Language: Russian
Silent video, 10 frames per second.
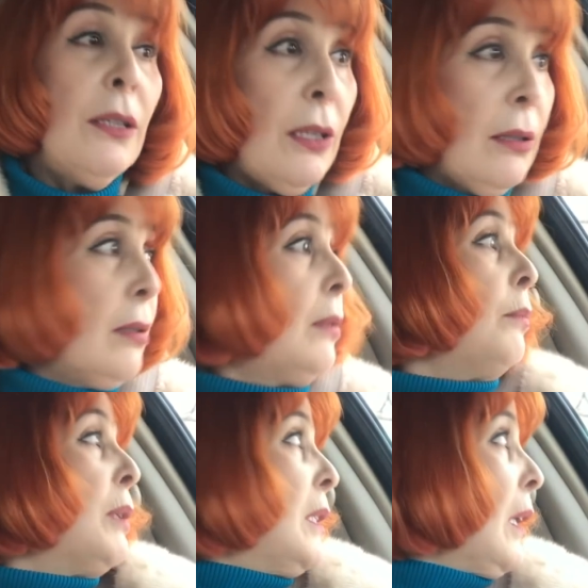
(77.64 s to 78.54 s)
Нет,
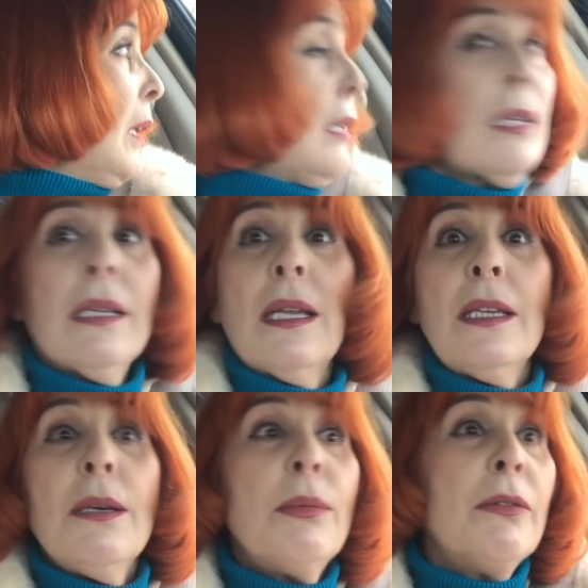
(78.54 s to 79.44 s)
безнаказанно
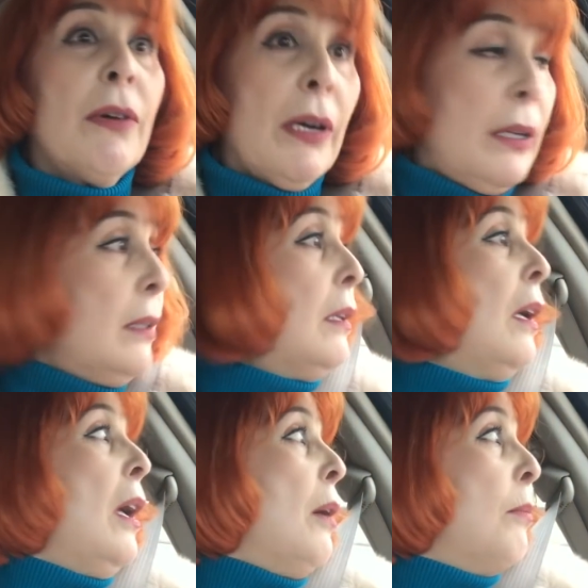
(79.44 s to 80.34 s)
не бывает.
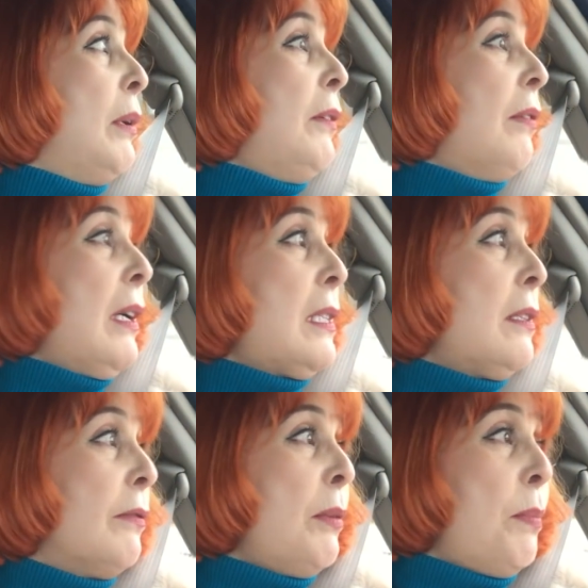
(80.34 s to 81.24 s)
Мы вас
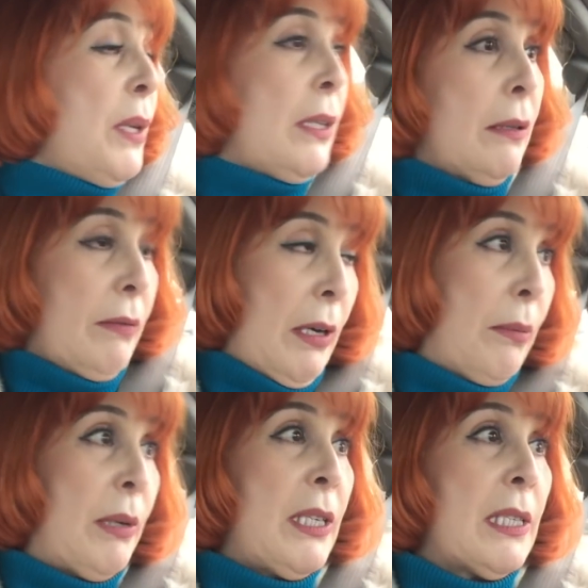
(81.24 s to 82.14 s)

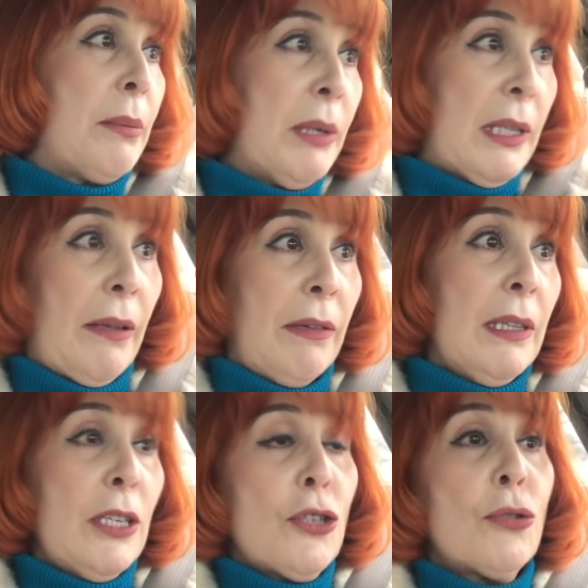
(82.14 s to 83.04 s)
выпинываем из
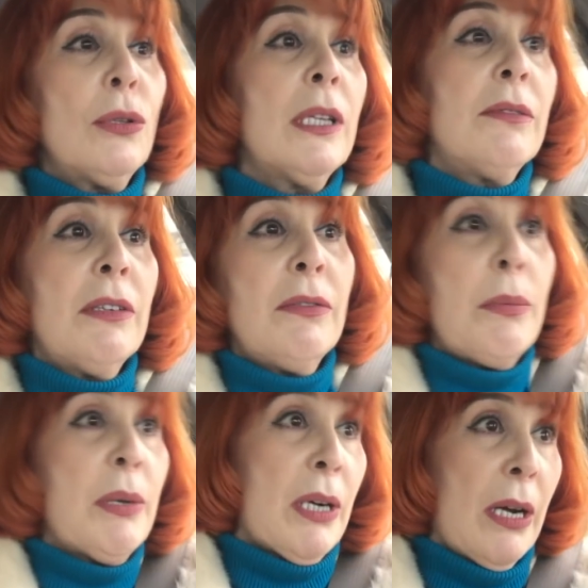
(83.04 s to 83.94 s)
обыкновенной школы, и вы
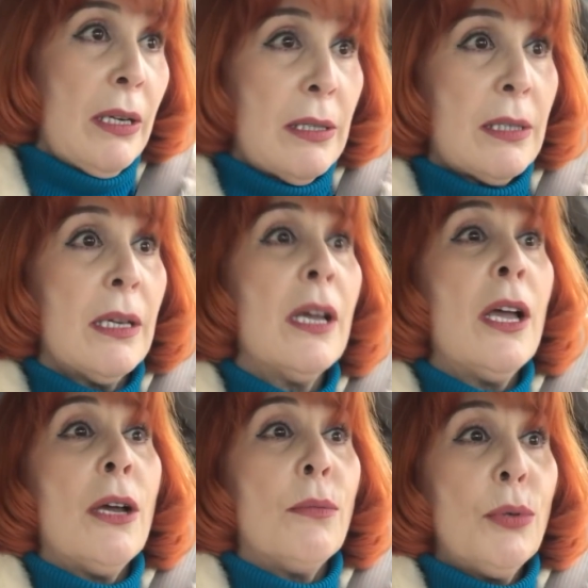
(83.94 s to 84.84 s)
выбираете,
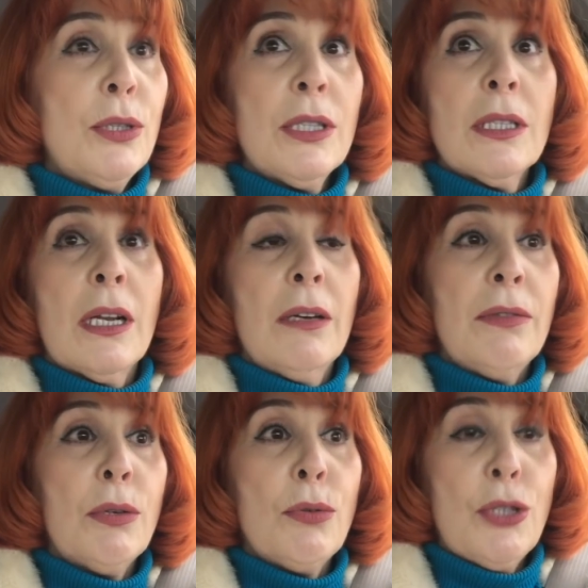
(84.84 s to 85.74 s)
будете ли
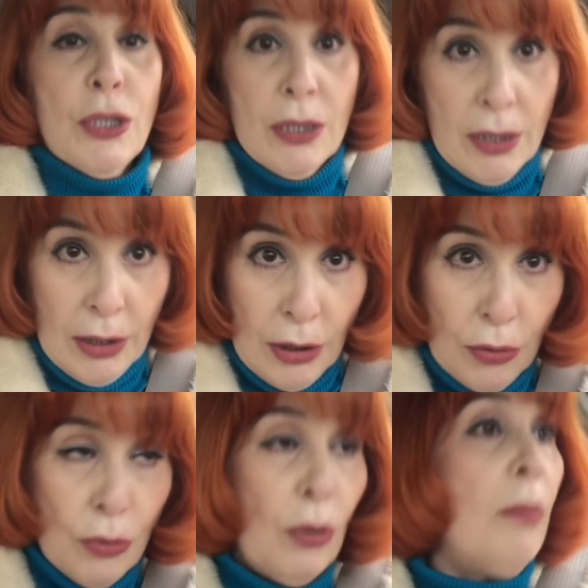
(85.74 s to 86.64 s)
вы учиться
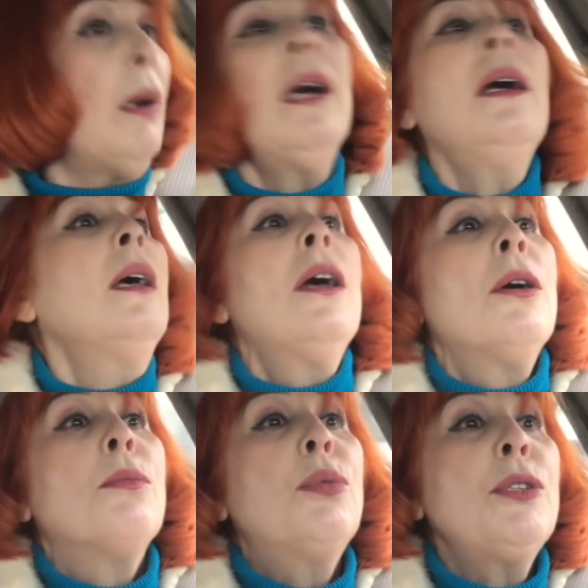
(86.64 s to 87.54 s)
из дома,
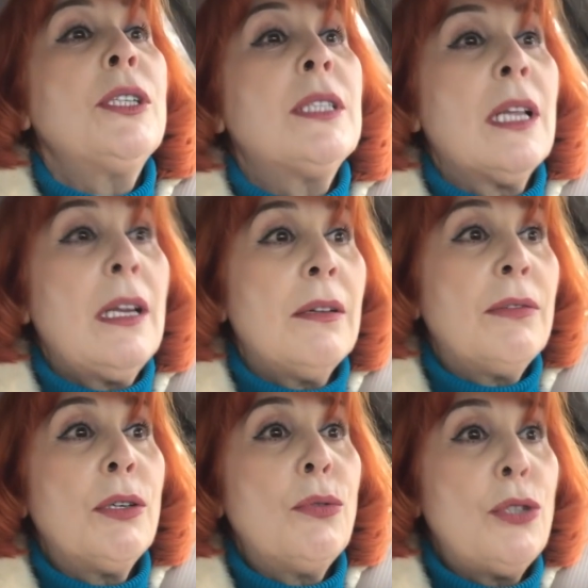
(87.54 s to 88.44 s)
будете ли
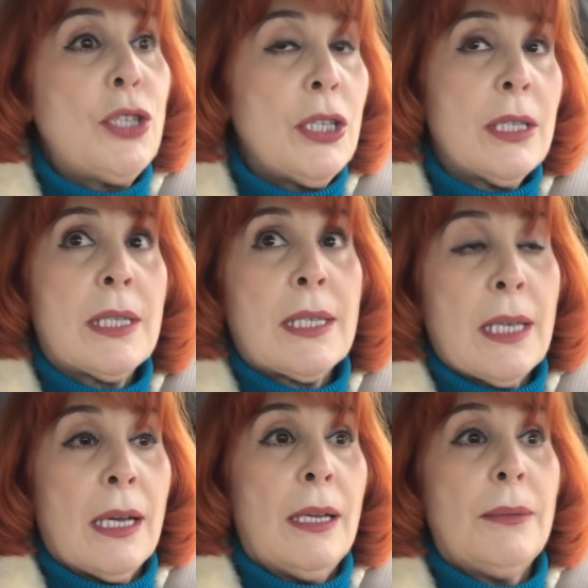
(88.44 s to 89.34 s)
вы учиться